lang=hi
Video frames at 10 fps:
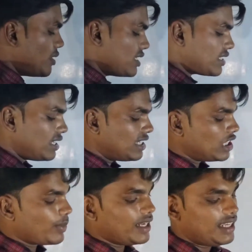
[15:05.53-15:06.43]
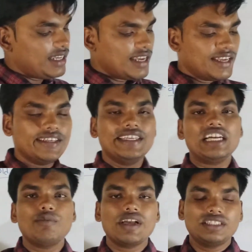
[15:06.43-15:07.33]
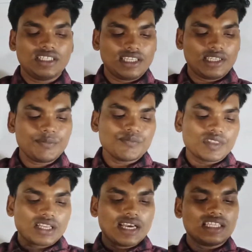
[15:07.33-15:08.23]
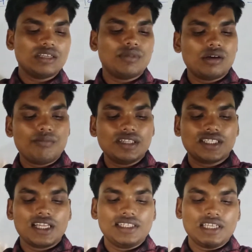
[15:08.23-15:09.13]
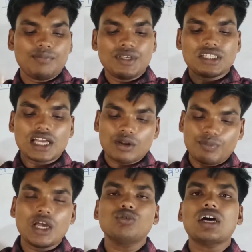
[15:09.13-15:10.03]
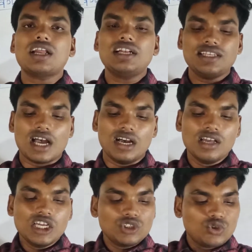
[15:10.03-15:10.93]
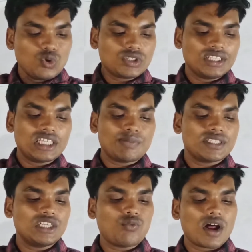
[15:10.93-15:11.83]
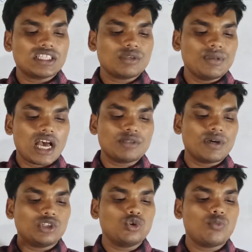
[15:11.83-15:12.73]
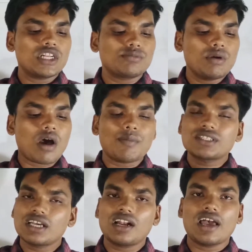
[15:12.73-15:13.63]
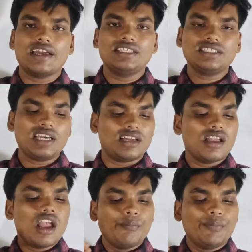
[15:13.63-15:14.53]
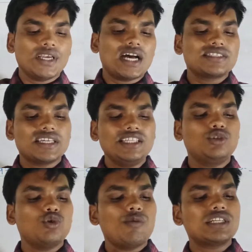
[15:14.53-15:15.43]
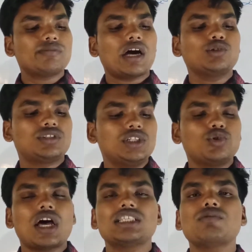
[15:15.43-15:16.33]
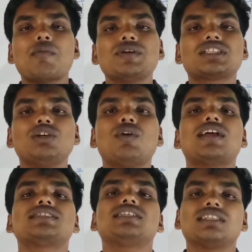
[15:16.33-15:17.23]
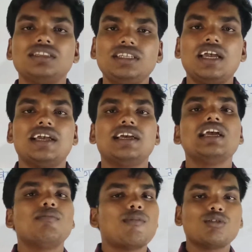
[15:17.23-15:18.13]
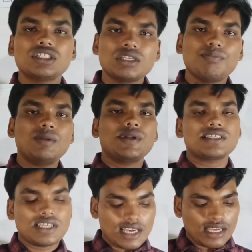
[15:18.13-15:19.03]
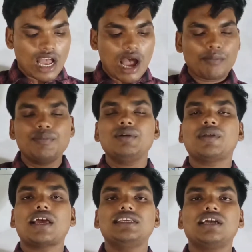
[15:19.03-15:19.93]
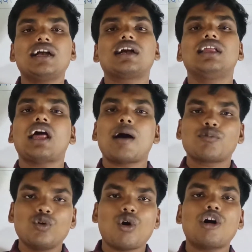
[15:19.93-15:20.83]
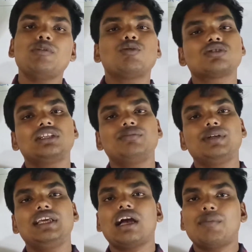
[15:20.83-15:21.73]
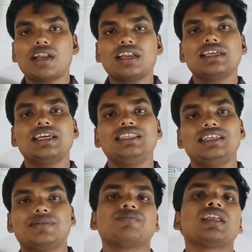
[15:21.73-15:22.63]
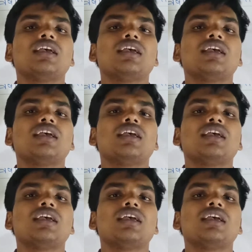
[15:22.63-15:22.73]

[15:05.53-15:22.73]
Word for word: नंबर सिक्स लिखिए तो पहले एक व्यक्ति ने घर की मरम्मत के लिए बीस हज़ार रुपया उधार लिया जो उसे दस परसेंट वार्षिक ब्याज पर दो वर्ष में वापस करना है ठीक ना ब्याज सहित दो वर्ष बाद उसने जो राशि वापस की वह राशि कितनी है बहुत ही सिंपल प्रश्न है आप भी बनाइएगा कल आपको और भी क्वेश्चन मिलेगा बनाने के लिए